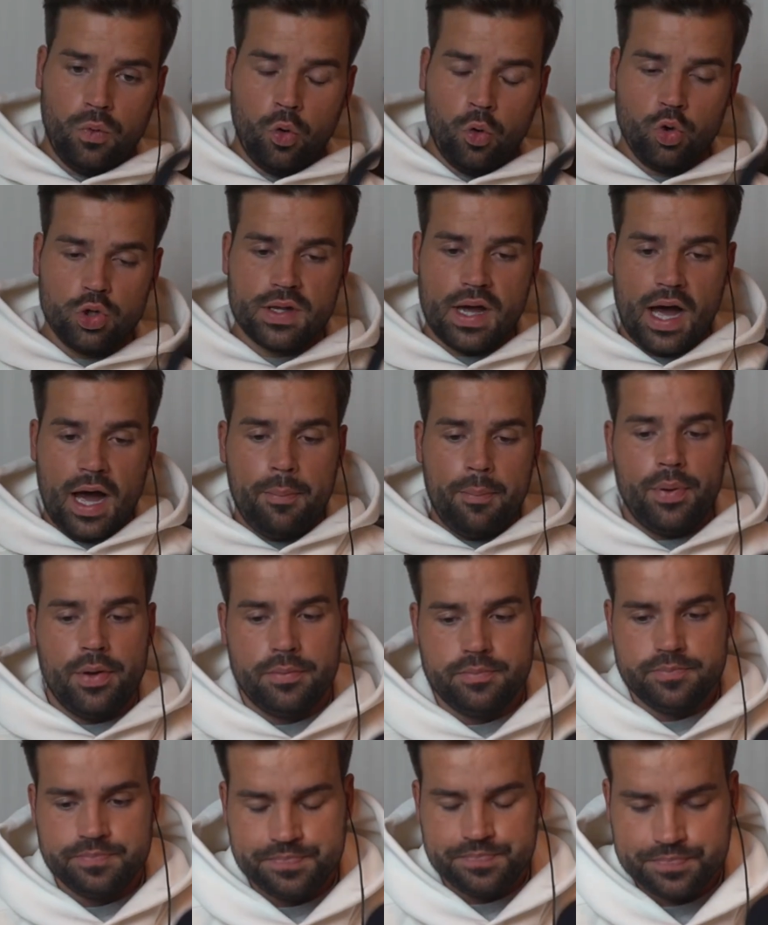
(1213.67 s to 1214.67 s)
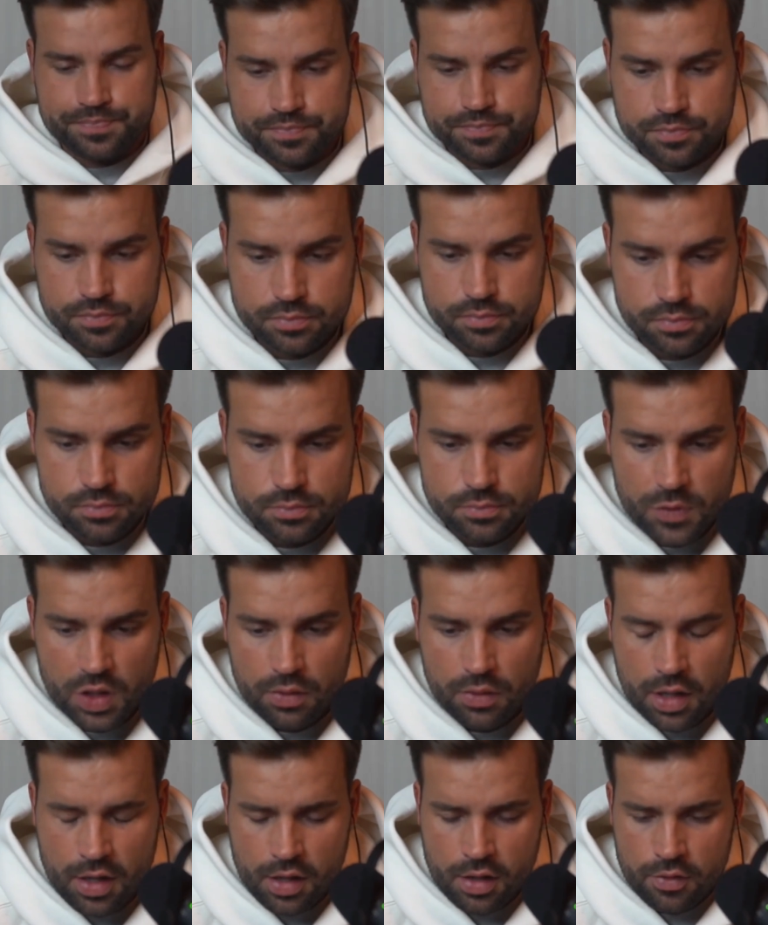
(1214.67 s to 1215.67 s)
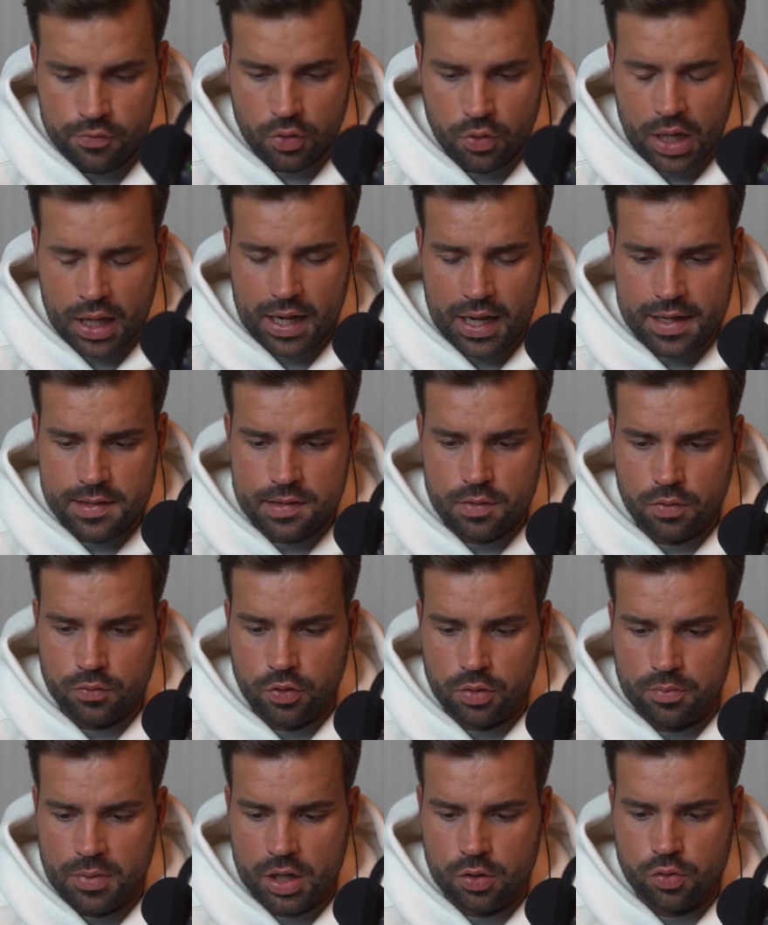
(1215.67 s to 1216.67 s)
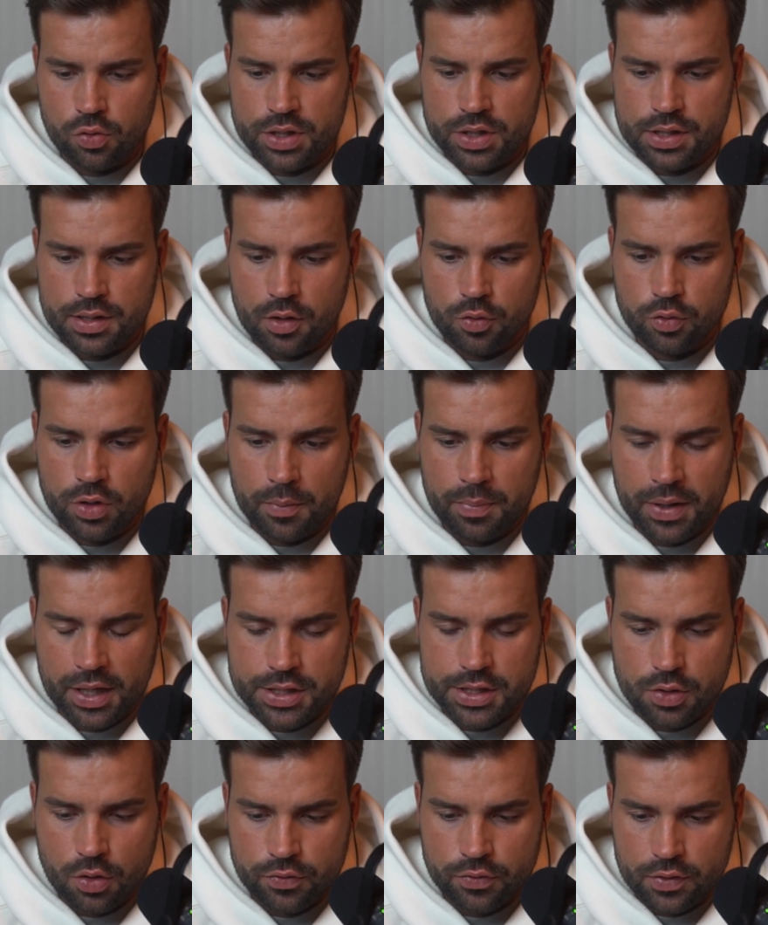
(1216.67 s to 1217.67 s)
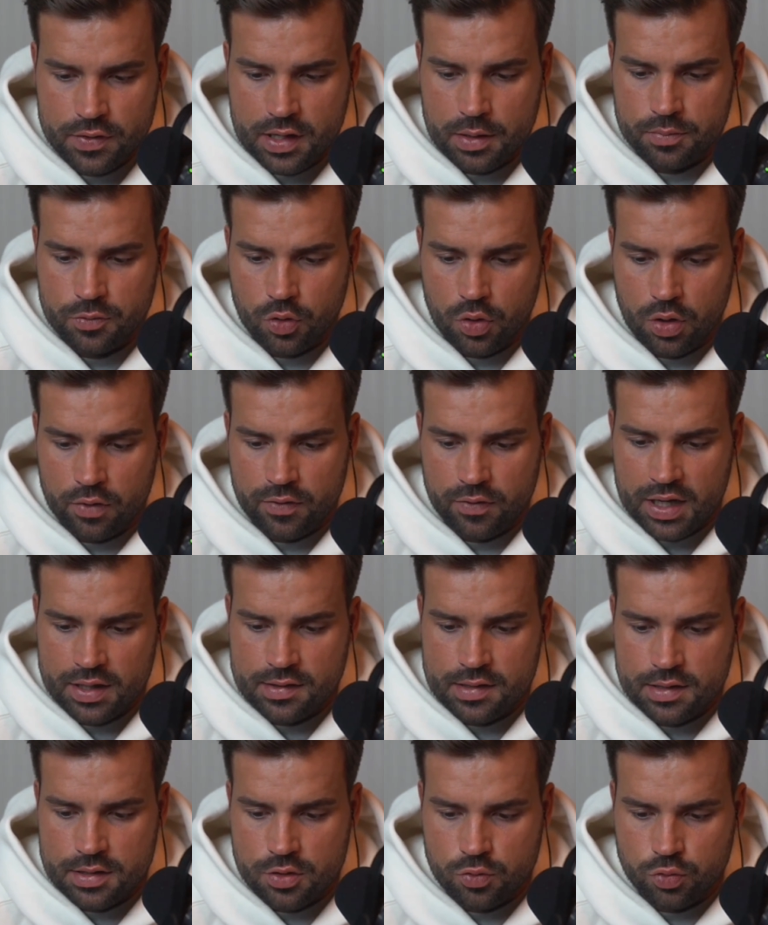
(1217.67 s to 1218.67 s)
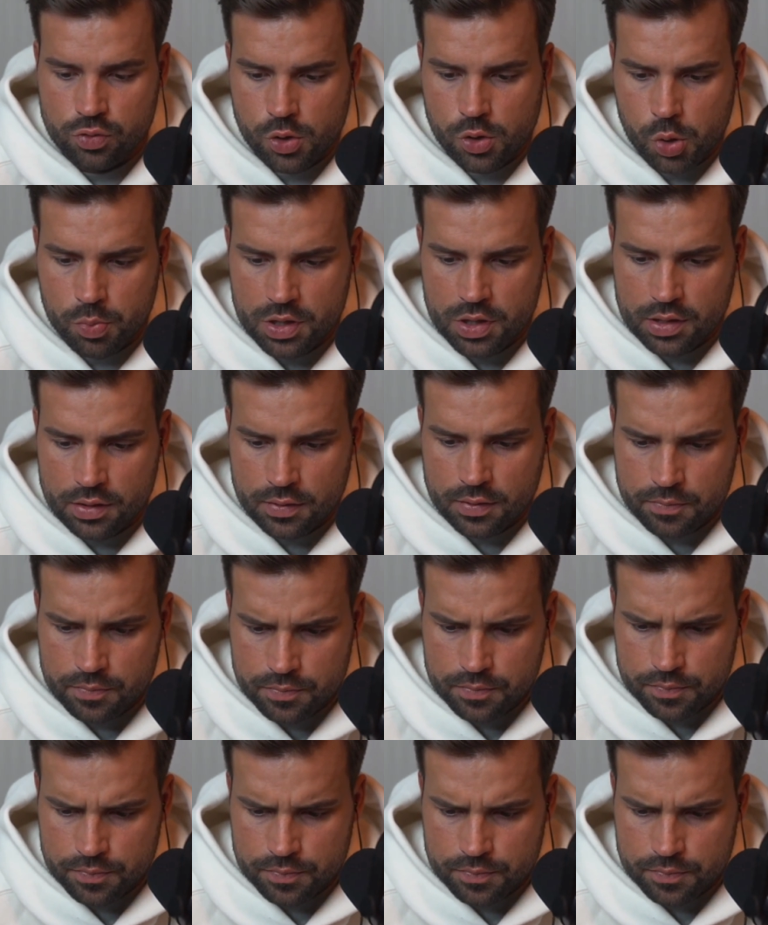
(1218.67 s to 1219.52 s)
Hut ab äh, vor der Leistung von Marco Richter, unabhängig auch von seinem Tor. Wahnsinnig gut gespielt.